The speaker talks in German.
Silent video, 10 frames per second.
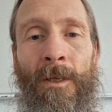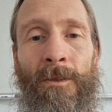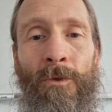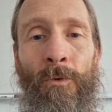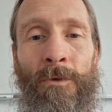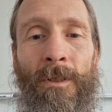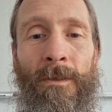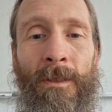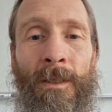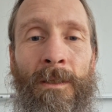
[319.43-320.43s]
So ist
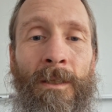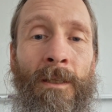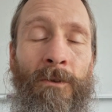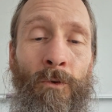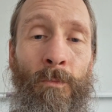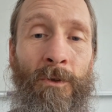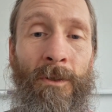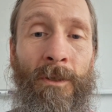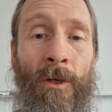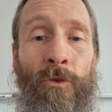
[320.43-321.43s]
es richtig, so muss
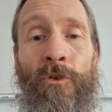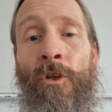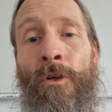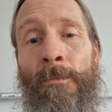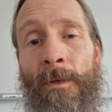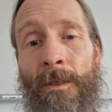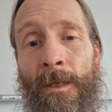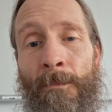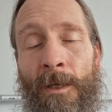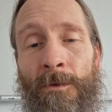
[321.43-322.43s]
es ausschauen, bei
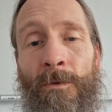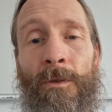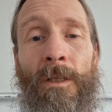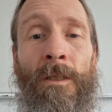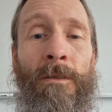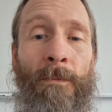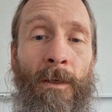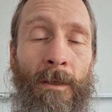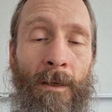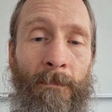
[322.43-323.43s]
dem machst du dies,
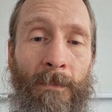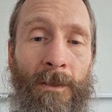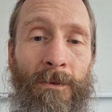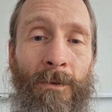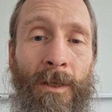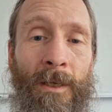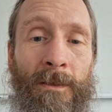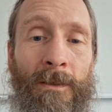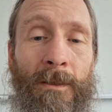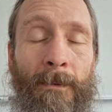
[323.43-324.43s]
bei dem machst du
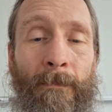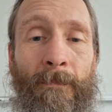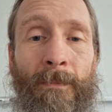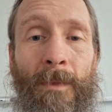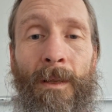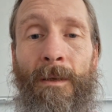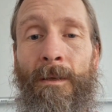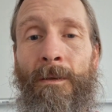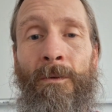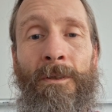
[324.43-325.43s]
das.
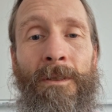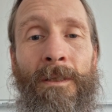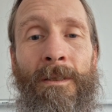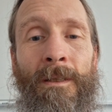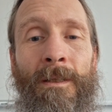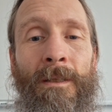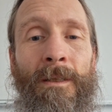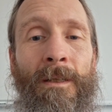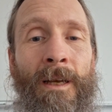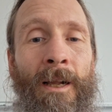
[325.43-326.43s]
Und es sind
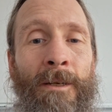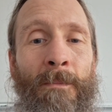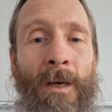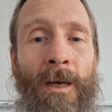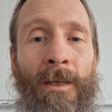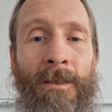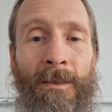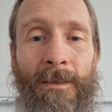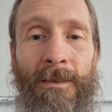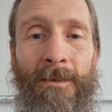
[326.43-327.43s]
in allen
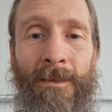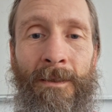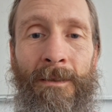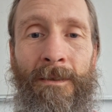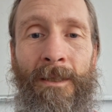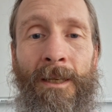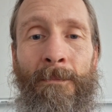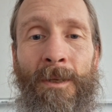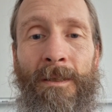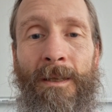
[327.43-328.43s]
Bereichen diese
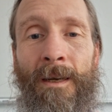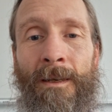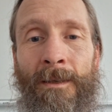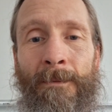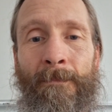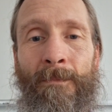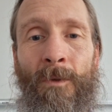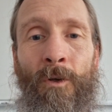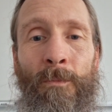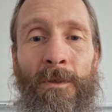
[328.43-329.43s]
Themen da
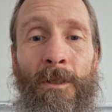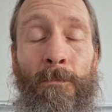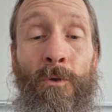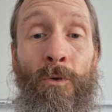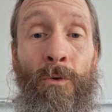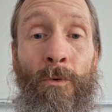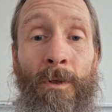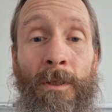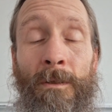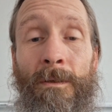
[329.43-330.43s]
ob es die
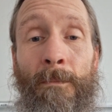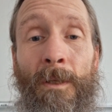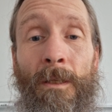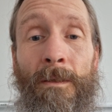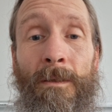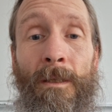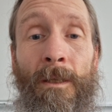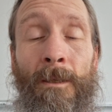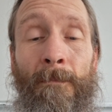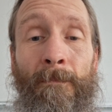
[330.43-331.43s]
Psychologie ist, die
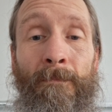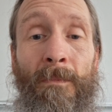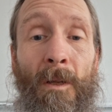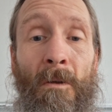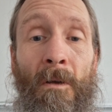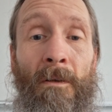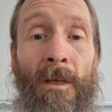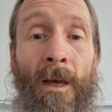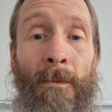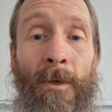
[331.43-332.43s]
Medizin, an
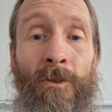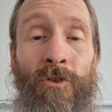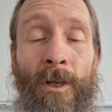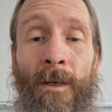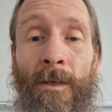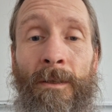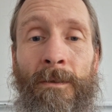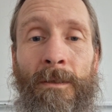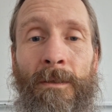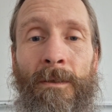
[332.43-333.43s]
der Arbeitsstelle,
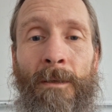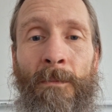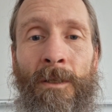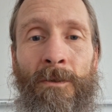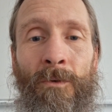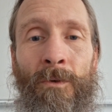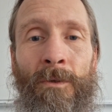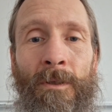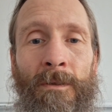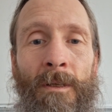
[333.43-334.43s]
es ist immer so,
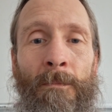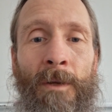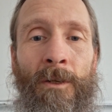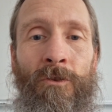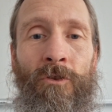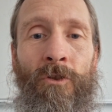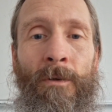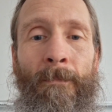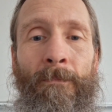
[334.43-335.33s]
dass der Mensch